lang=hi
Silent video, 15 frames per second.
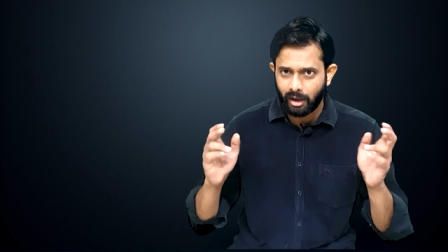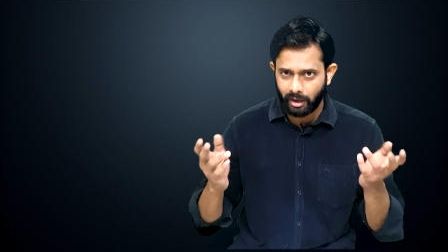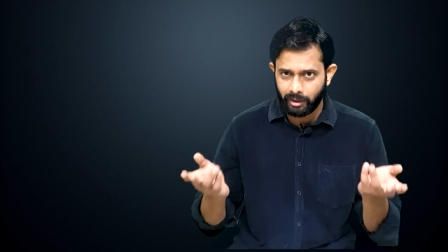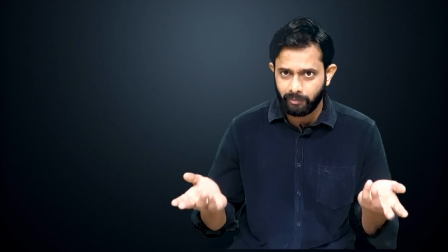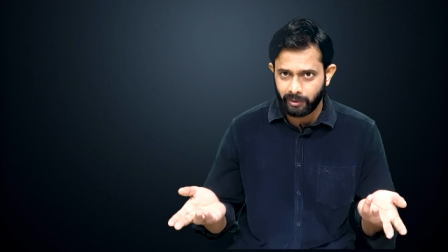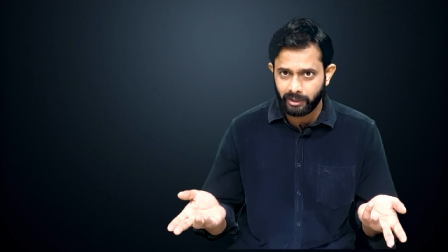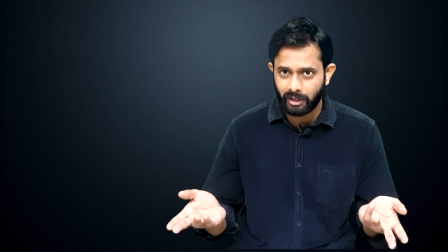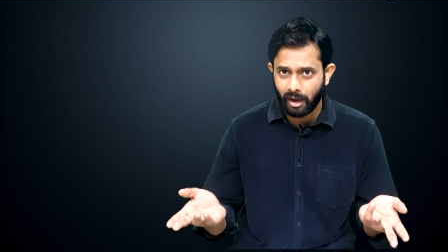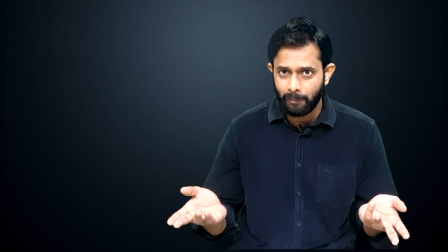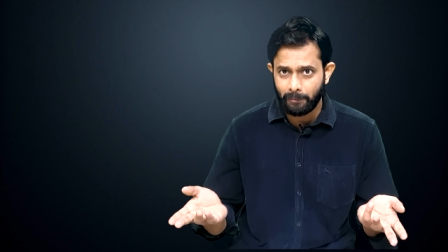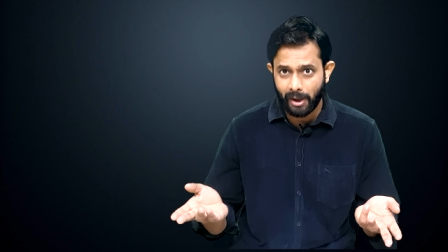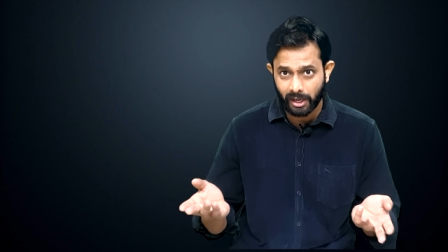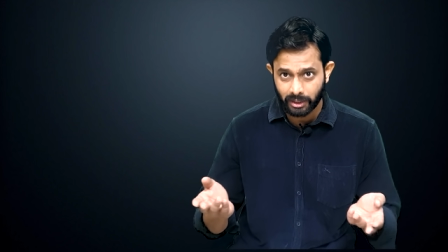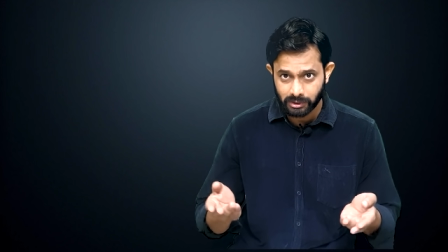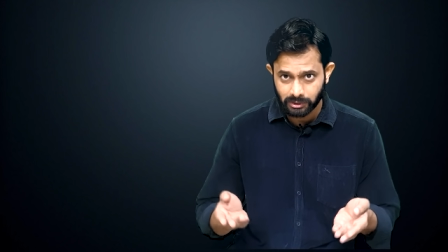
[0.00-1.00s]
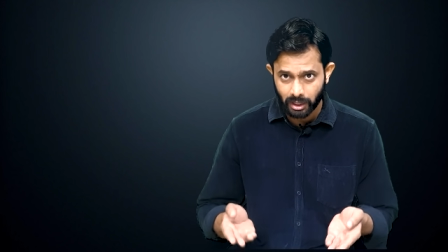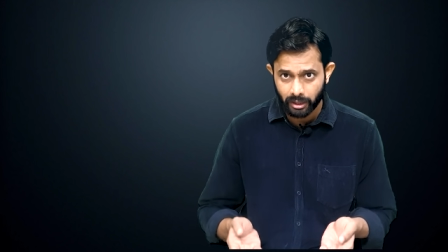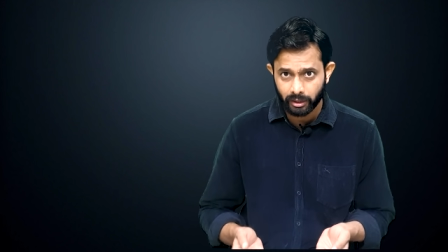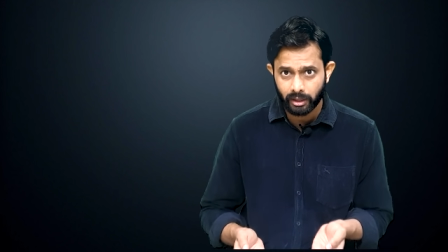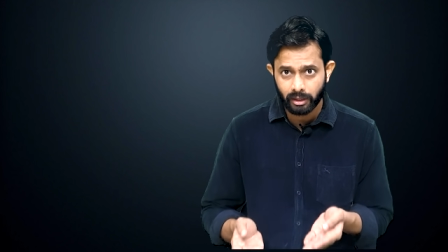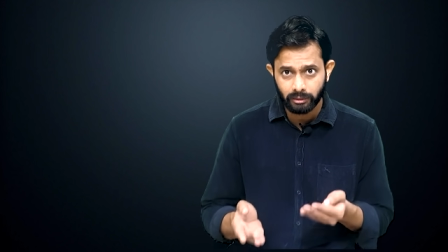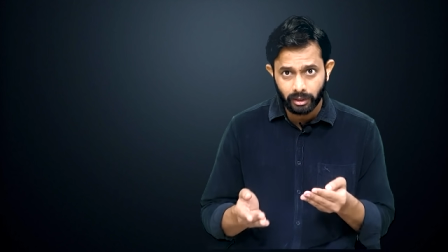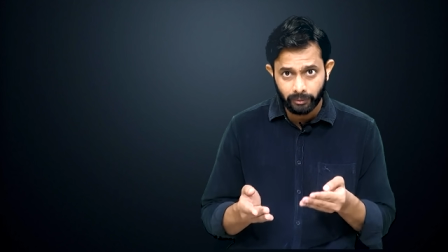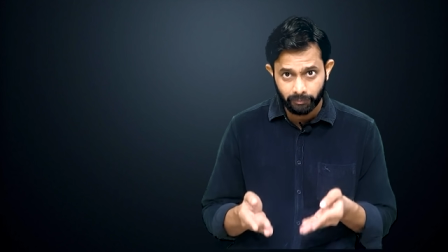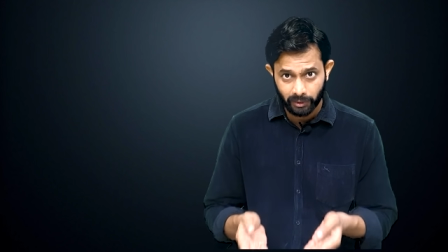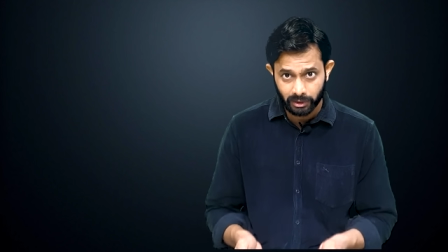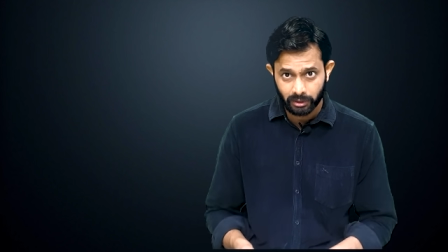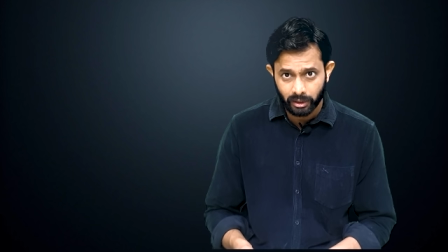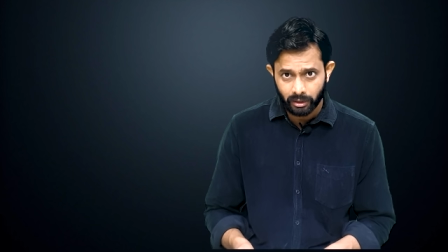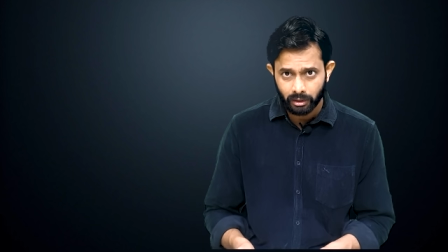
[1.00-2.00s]
अरे भैया पाकिस्तान के अंदर
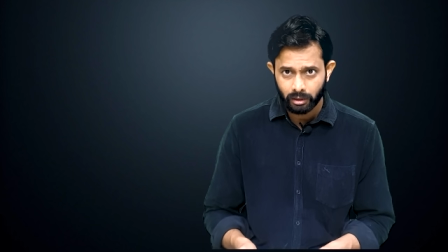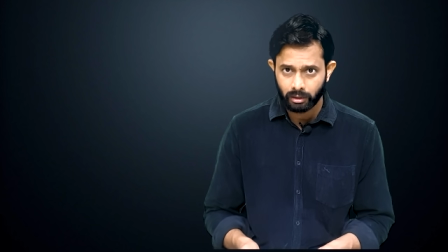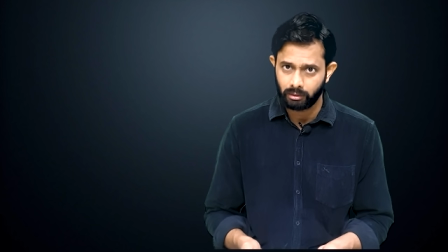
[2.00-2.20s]
मंदिर